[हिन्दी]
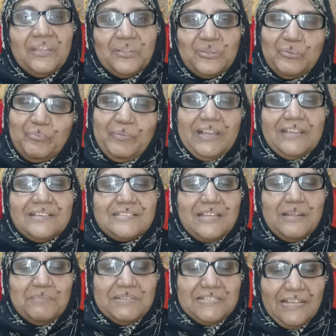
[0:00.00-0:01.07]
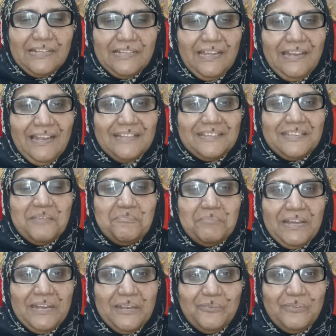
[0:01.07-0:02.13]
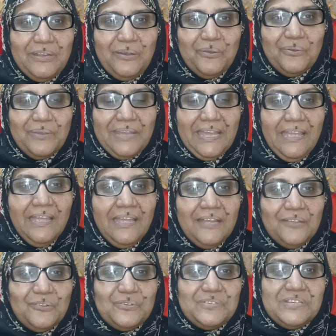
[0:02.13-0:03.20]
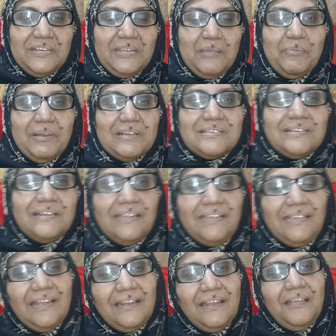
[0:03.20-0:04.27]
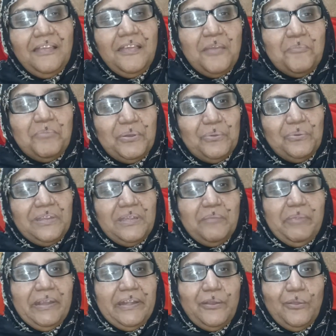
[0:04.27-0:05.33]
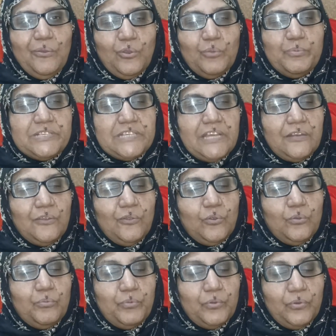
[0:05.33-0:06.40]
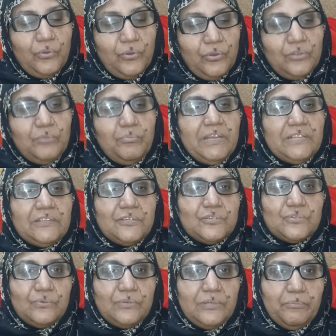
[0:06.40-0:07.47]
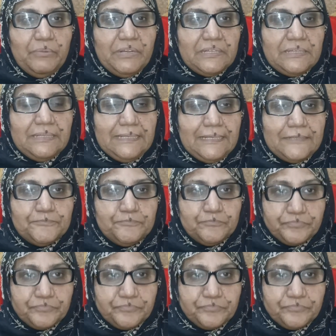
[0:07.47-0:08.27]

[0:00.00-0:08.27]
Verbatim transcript: तो पाकिस्तान में ज़्यादा हालात के मारे हुए लोग हैं तो जिनके पास नहीं है ना फिर उनकी बेटियों को बेचारियों को बहुत बातें सुननी पड़ती हैं